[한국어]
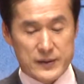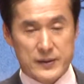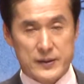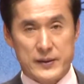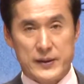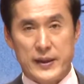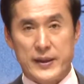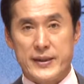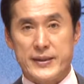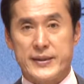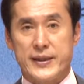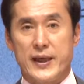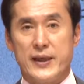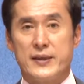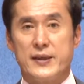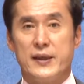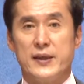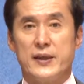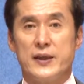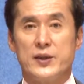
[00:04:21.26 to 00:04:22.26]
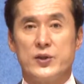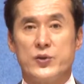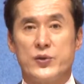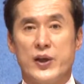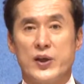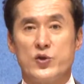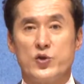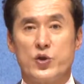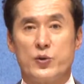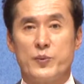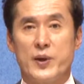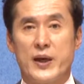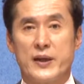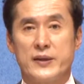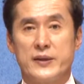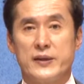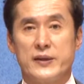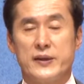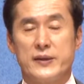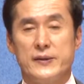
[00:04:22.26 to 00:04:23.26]
그런데 이 세 절기 중에
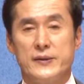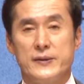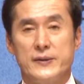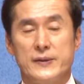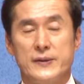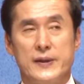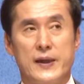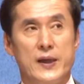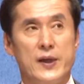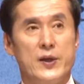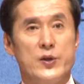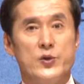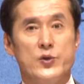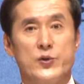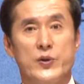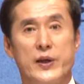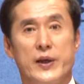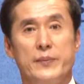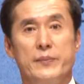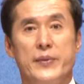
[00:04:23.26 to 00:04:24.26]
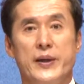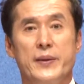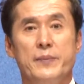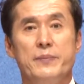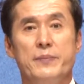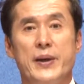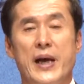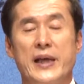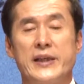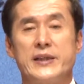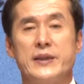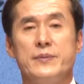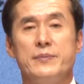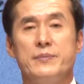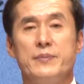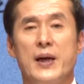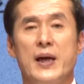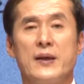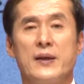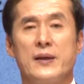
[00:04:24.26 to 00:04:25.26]
초막절은 1년 중에 맨
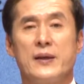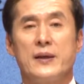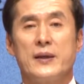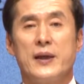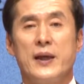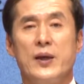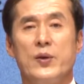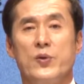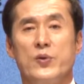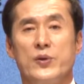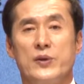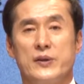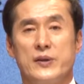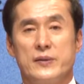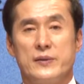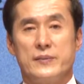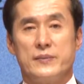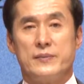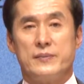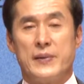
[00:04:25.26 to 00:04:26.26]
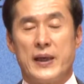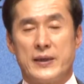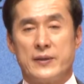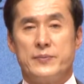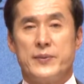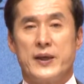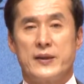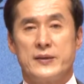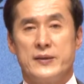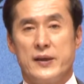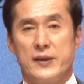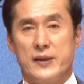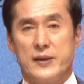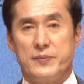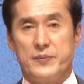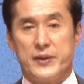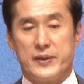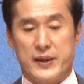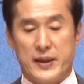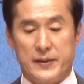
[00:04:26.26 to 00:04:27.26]
마지막에 오는 마지막
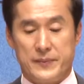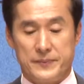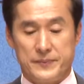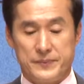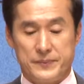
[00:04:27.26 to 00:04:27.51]
절기입니다.